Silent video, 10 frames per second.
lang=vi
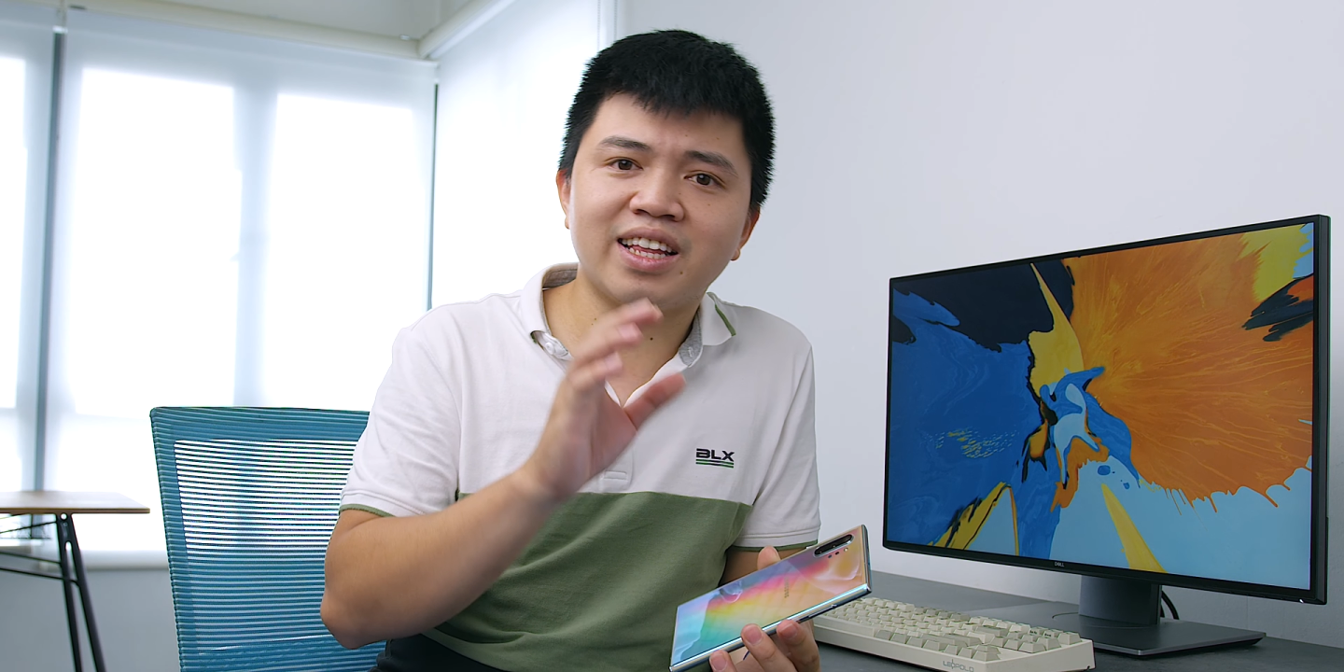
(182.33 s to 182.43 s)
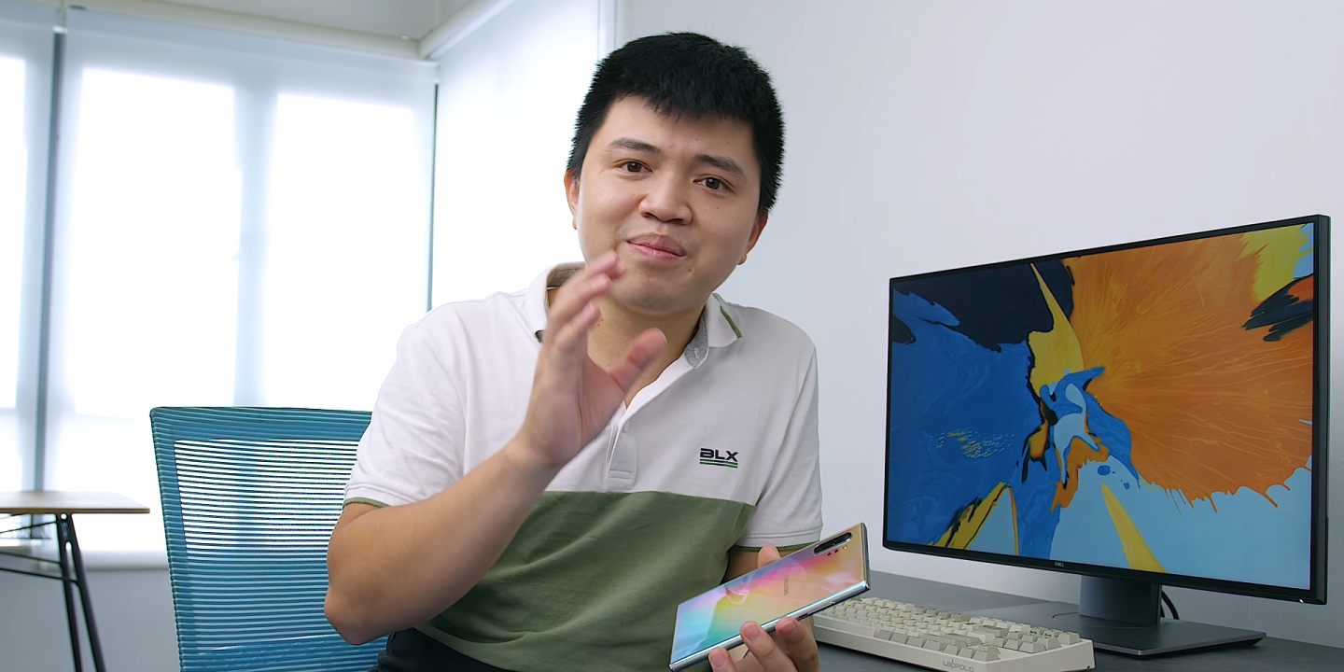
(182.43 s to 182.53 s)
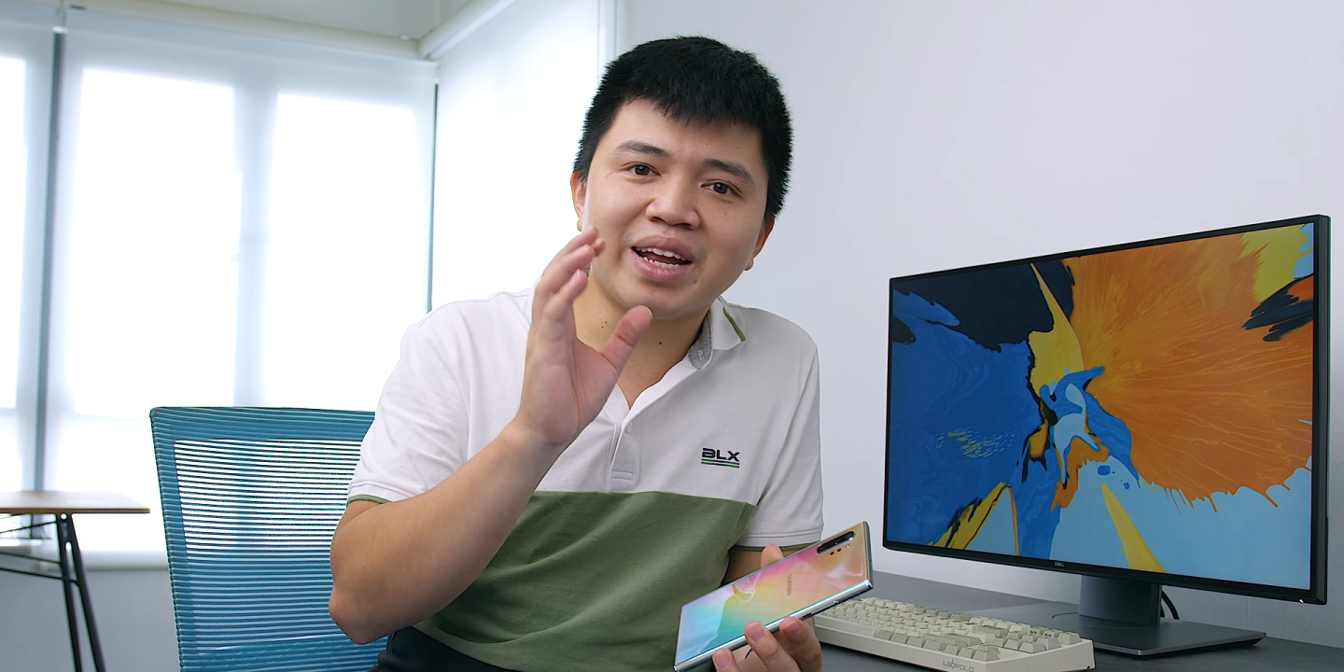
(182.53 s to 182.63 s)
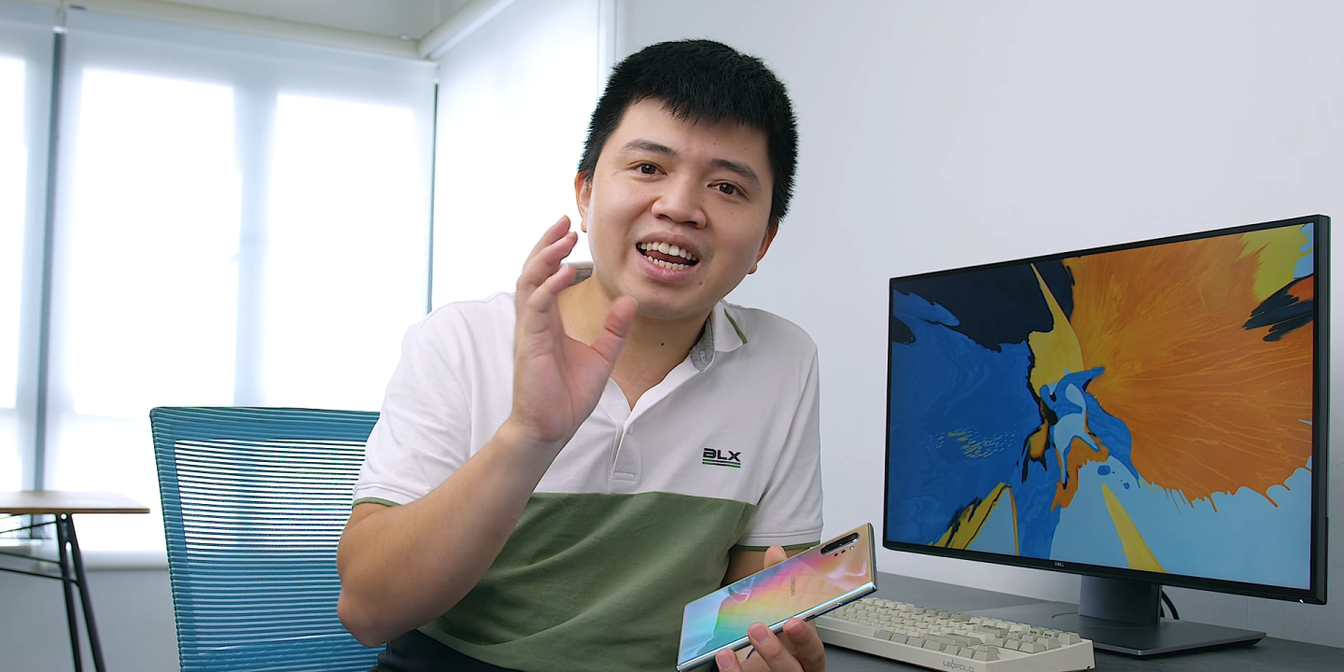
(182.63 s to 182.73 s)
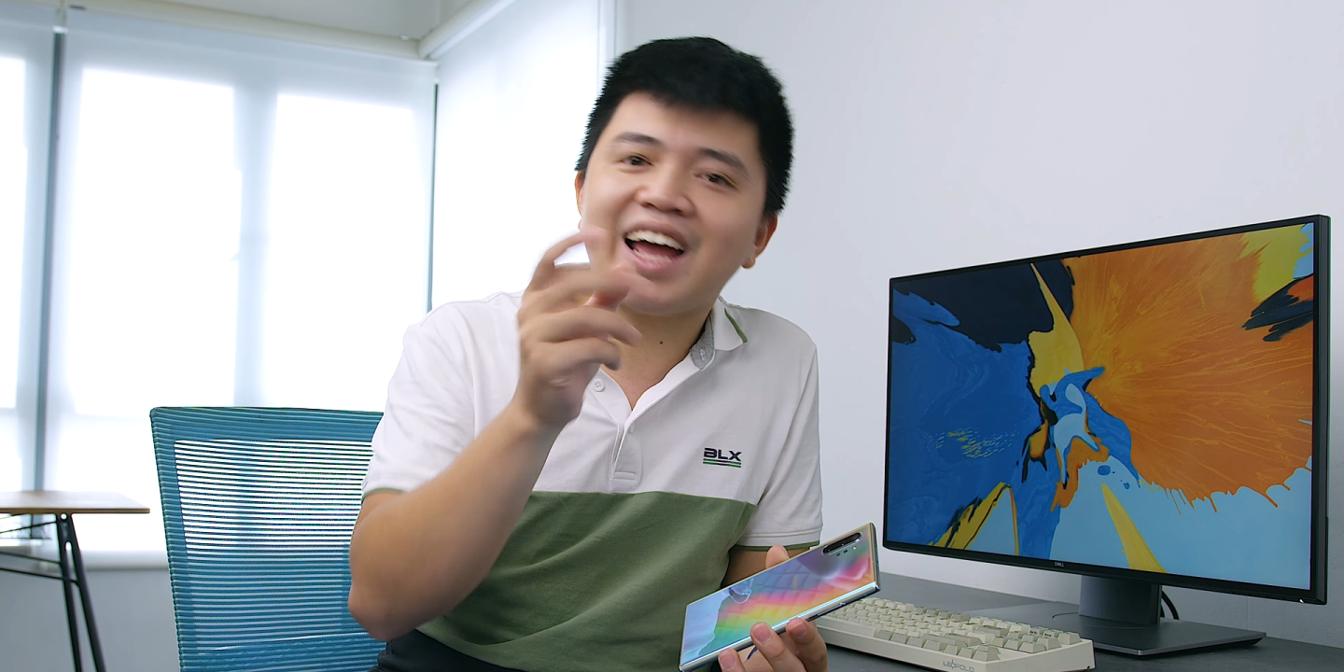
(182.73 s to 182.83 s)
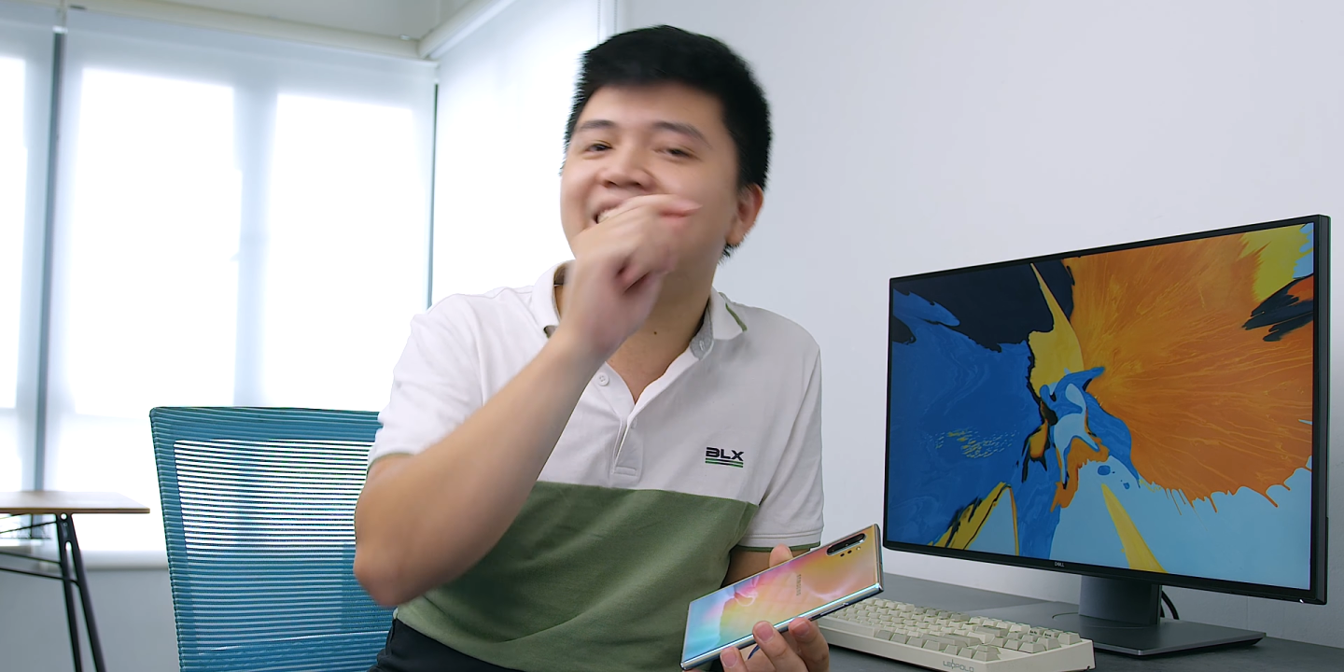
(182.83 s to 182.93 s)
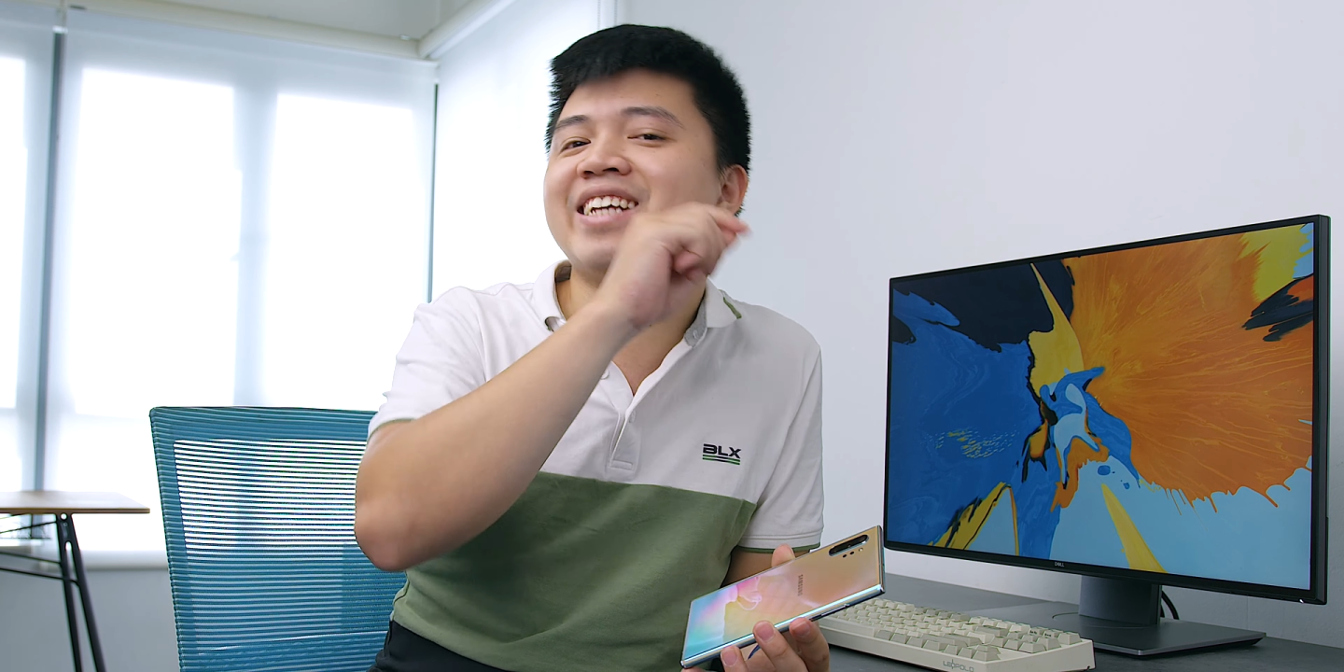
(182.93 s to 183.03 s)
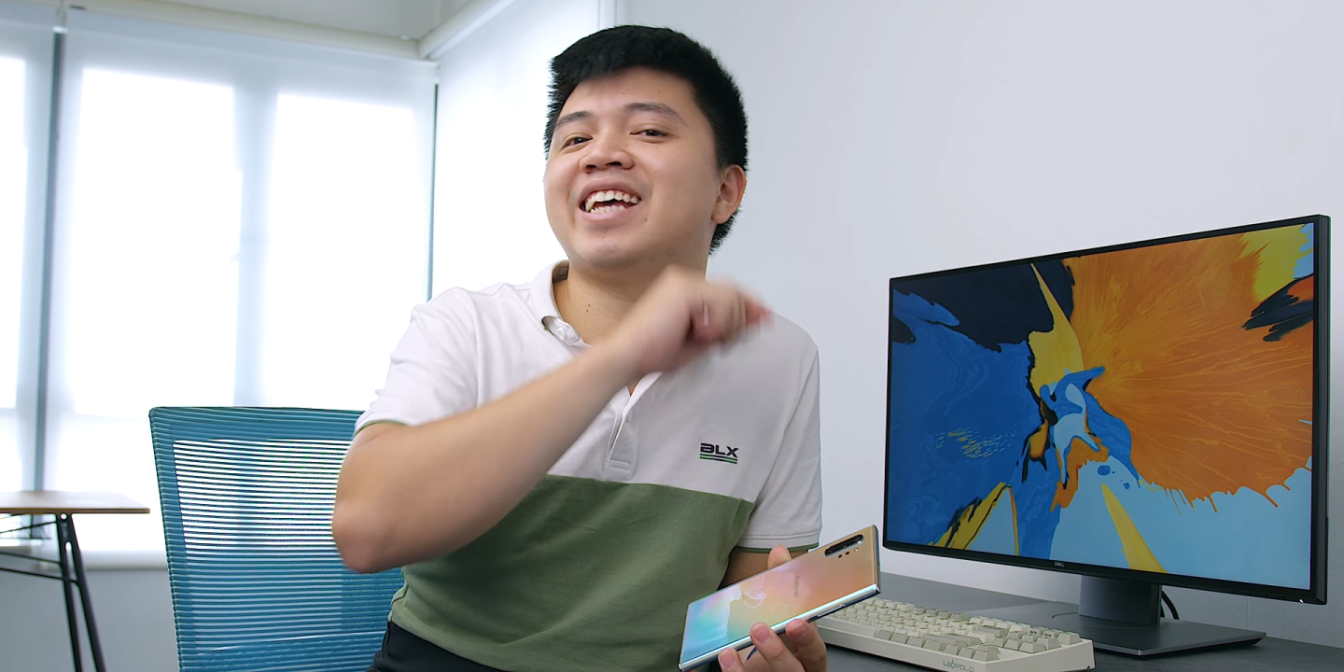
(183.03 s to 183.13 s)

thì mình lại để